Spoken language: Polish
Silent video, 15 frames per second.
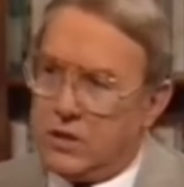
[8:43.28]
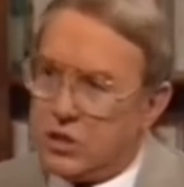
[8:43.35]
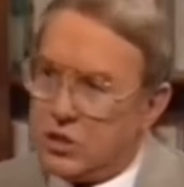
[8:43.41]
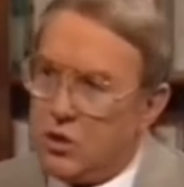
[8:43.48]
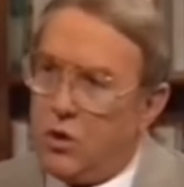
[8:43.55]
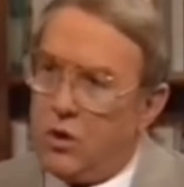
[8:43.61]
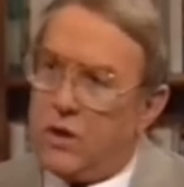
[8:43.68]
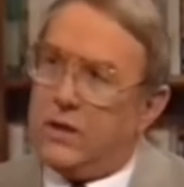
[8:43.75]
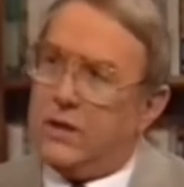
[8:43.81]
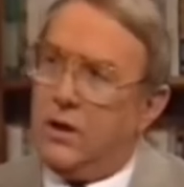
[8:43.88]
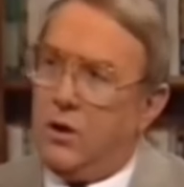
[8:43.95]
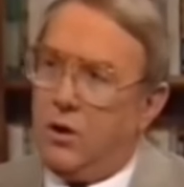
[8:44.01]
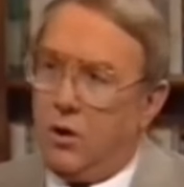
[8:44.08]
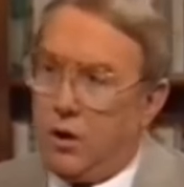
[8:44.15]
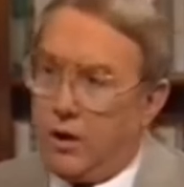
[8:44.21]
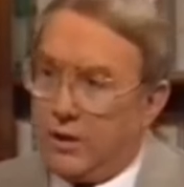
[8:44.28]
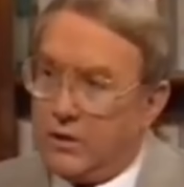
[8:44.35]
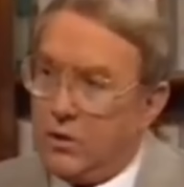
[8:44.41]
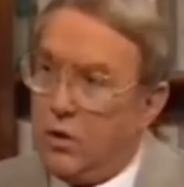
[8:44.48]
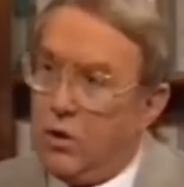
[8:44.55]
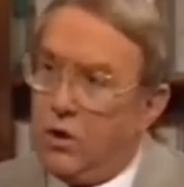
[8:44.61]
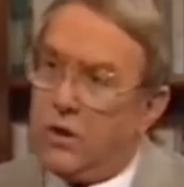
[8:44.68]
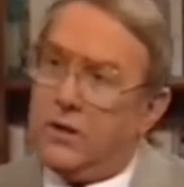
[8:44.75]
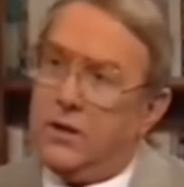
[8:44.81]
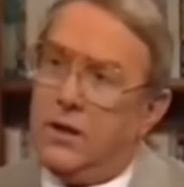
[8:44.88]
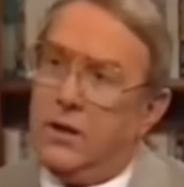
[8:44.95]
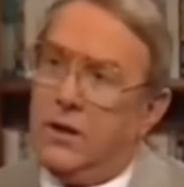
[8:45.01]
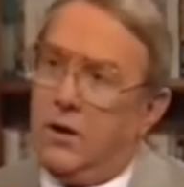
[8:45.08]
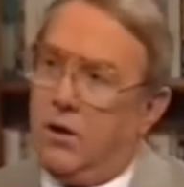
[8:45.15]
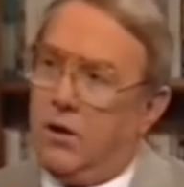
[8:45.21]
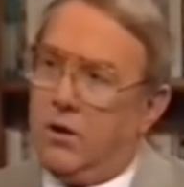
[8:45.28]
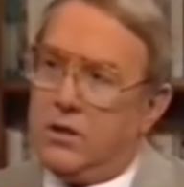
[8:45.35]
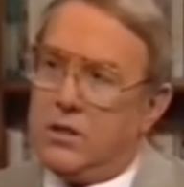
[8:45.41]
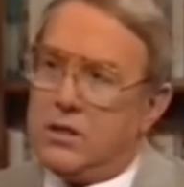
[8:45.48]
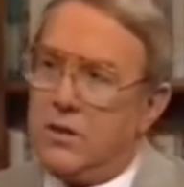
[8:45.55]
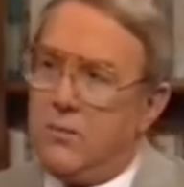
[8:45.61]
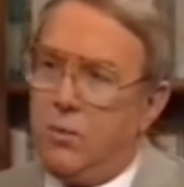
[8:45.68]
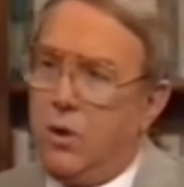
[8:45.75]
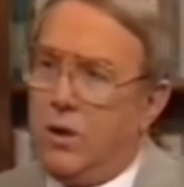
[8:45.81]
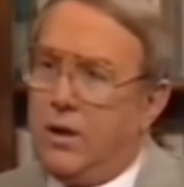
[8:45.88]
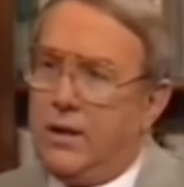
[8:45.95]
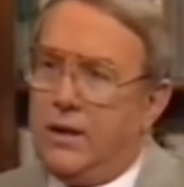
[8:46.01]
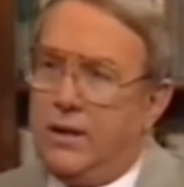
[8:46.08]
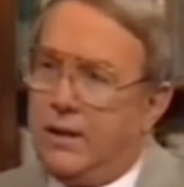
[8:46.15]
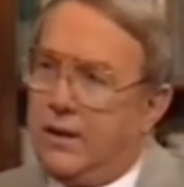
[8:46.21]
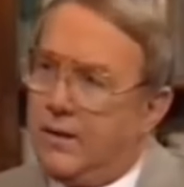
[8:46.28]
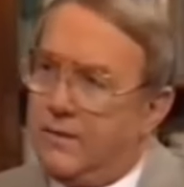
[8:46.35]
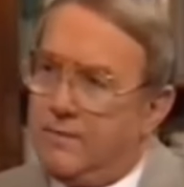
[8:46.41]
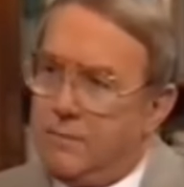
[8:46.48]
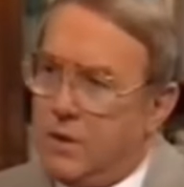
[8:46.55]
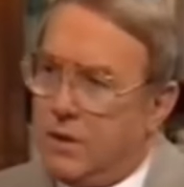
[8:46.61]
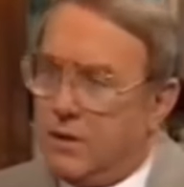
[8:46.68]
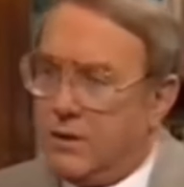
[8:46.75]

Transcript: Był przekonany, że zostanie ono wypaczone,